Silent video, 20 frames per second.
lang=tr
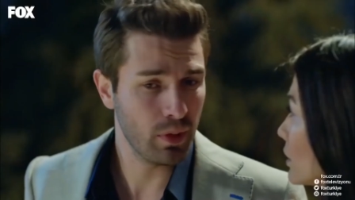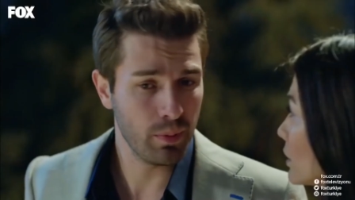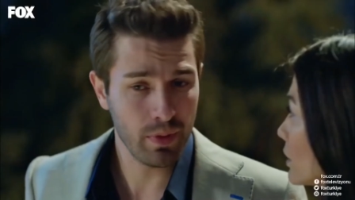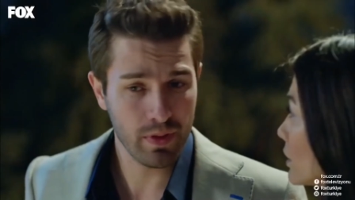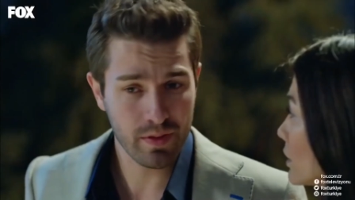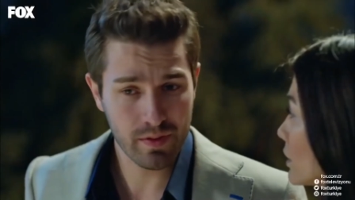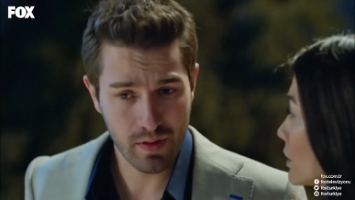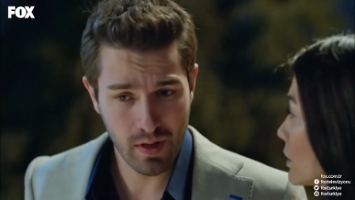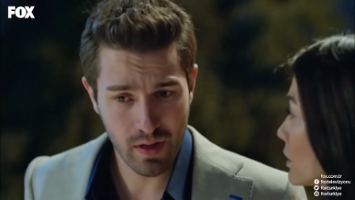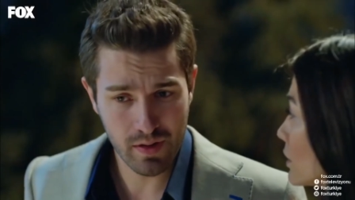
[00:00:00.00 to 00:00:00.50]

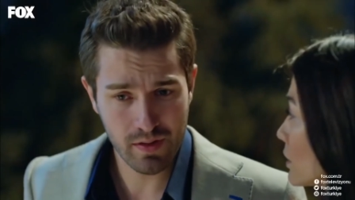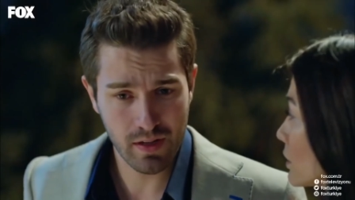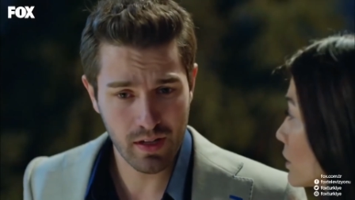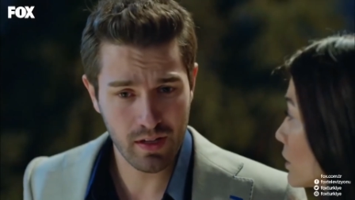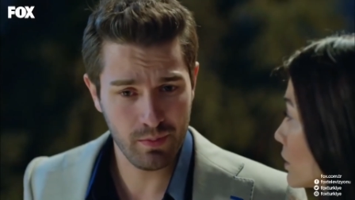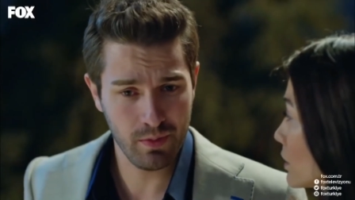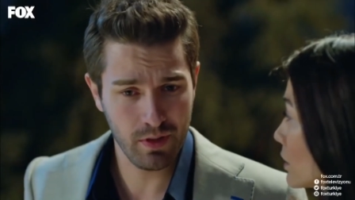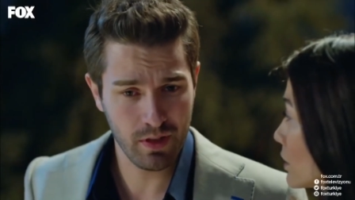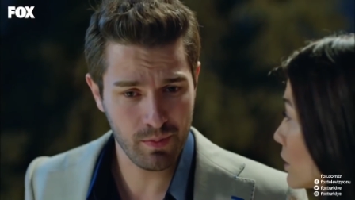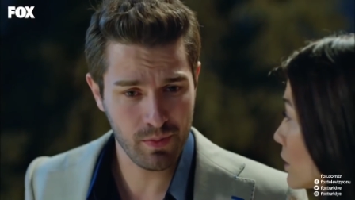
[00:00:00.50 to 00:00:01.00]
Baban sağ
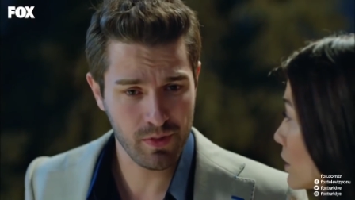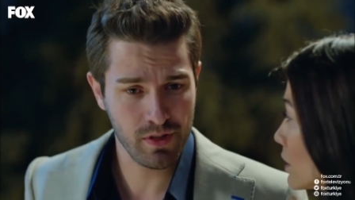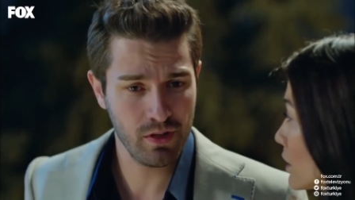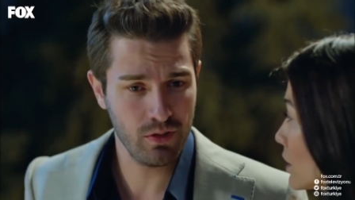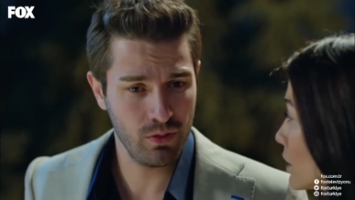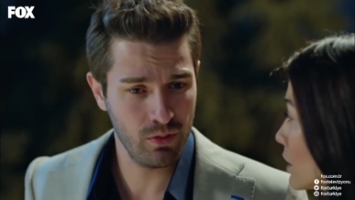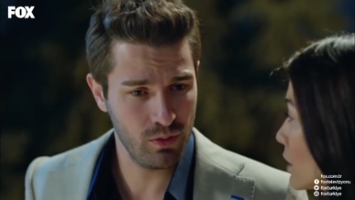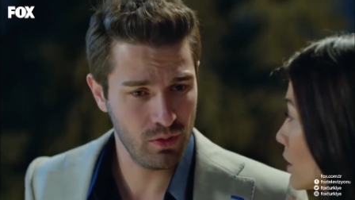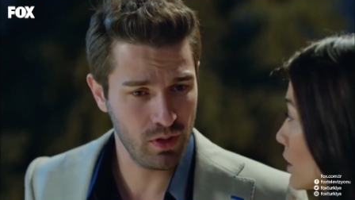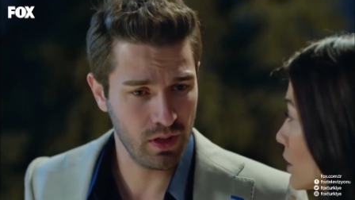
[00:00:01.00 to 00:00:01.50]
salim
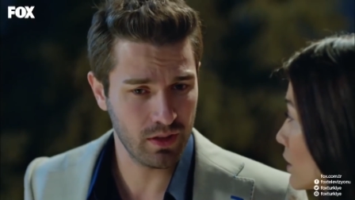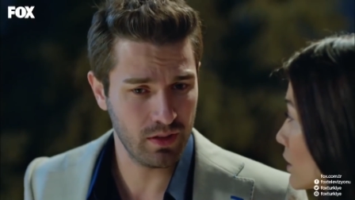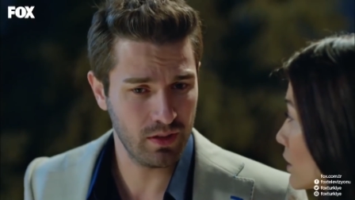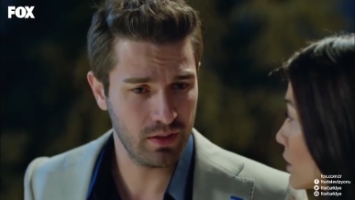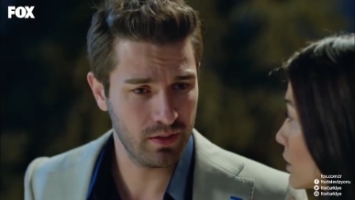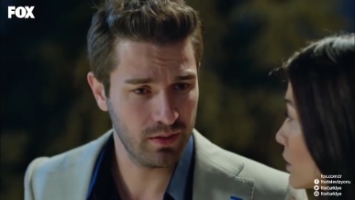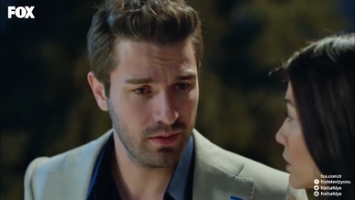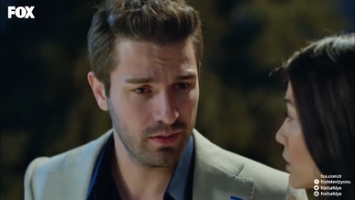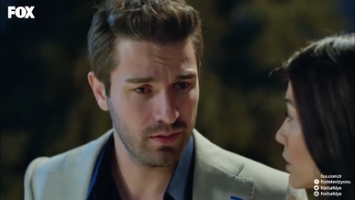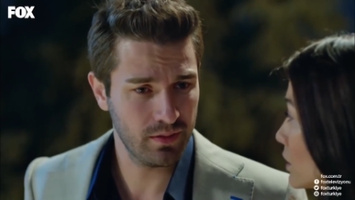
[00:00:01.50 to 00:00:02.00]
aramıza dönecek.
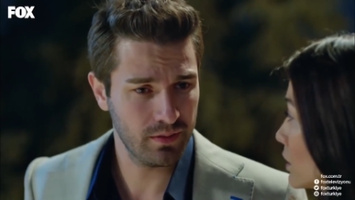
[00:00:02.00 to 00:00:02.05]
